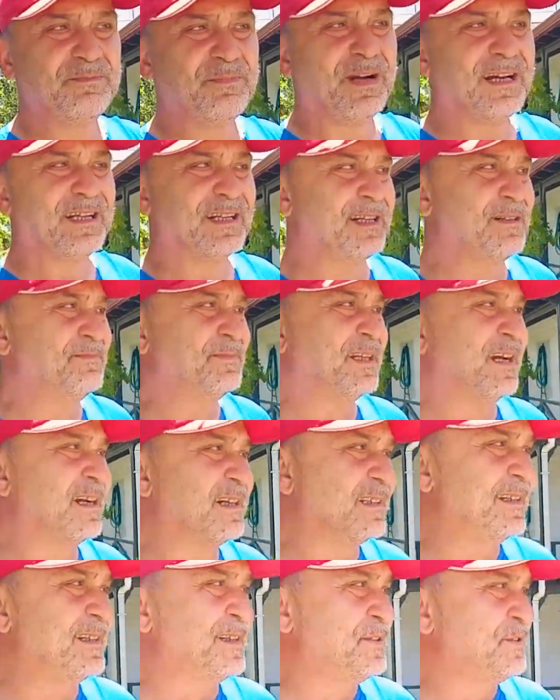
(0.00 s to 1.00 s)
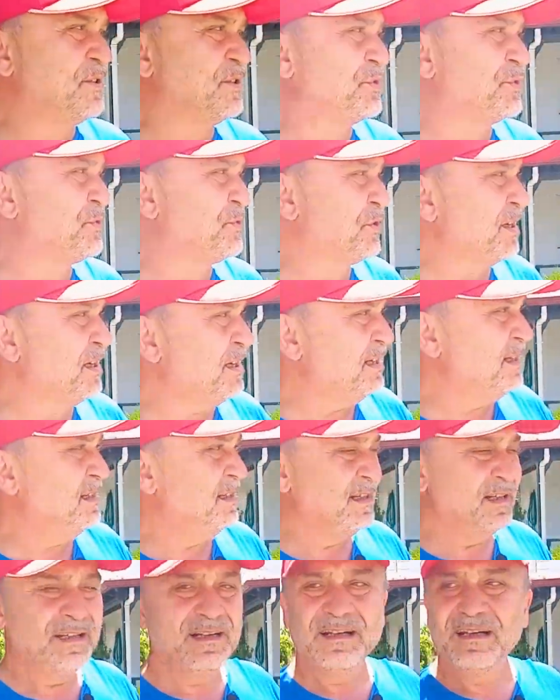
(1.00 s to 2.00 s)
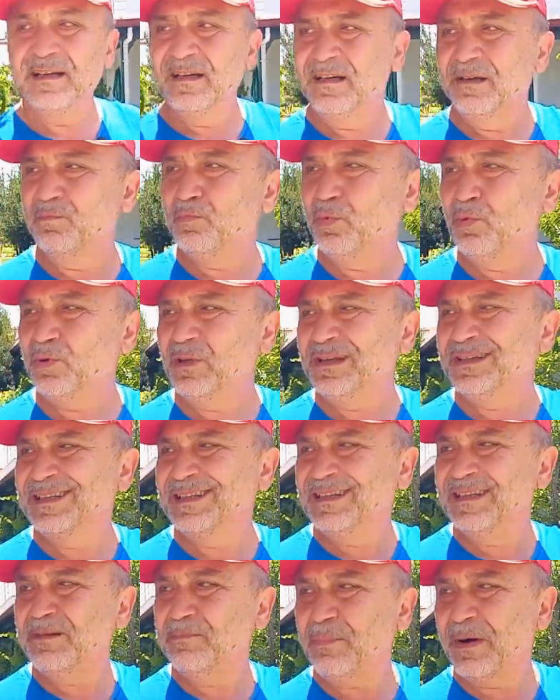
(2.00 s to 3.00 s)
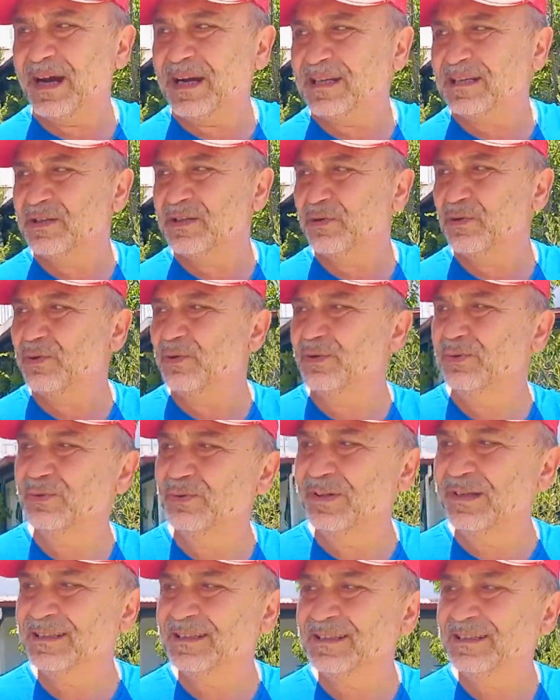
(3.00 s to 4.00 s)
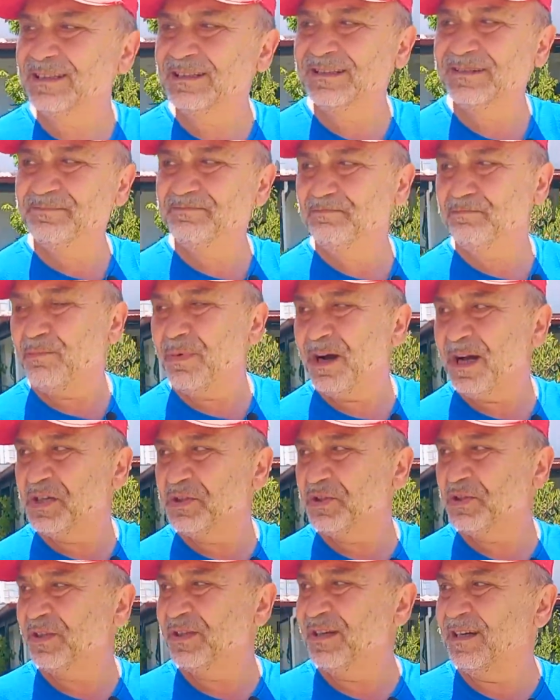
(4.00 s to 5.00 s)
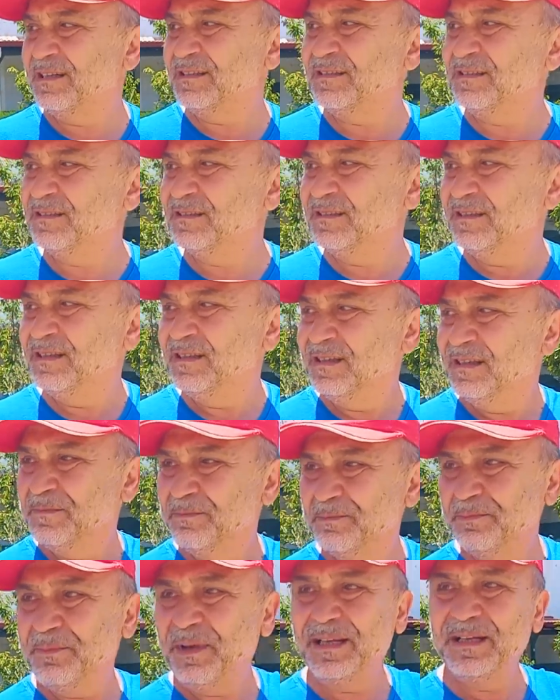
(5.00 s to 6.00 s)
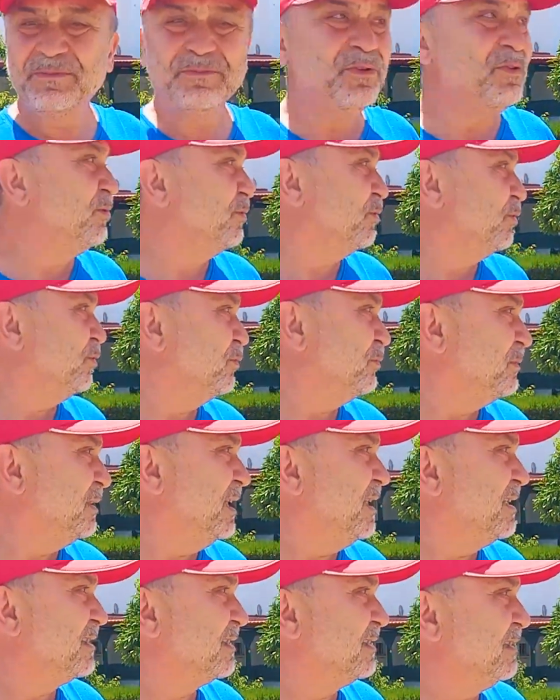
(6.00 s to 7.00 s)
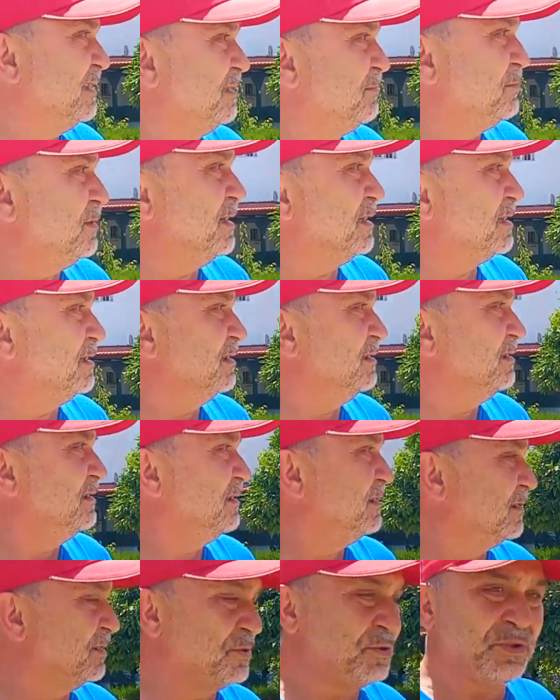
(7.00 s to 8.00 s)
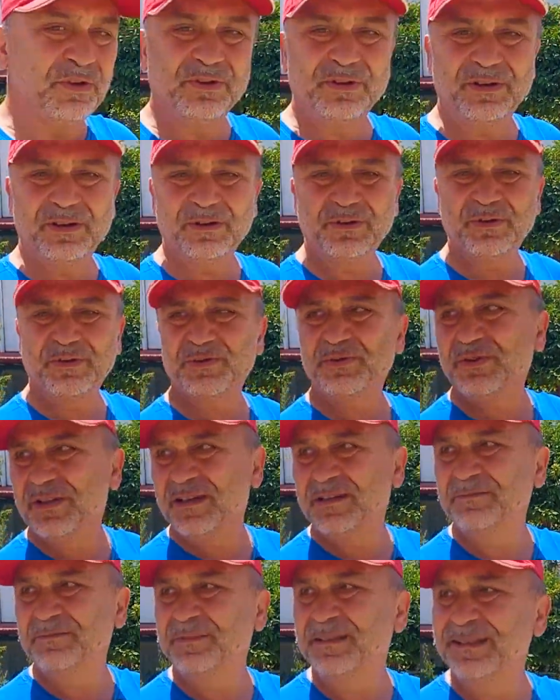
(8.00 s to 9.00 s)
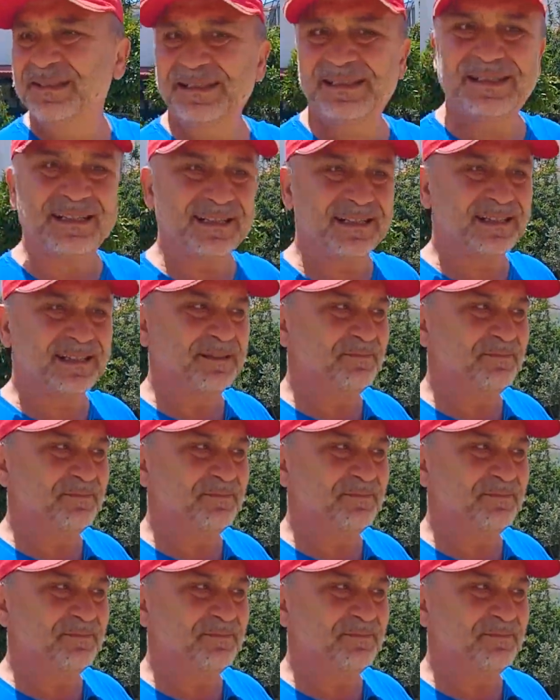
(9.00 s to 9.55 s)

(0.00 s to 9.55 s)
bayram yaklaştıkça burada da park sorunları başlar. Benim olduğum yerde bakın şöyle göstermek isterim.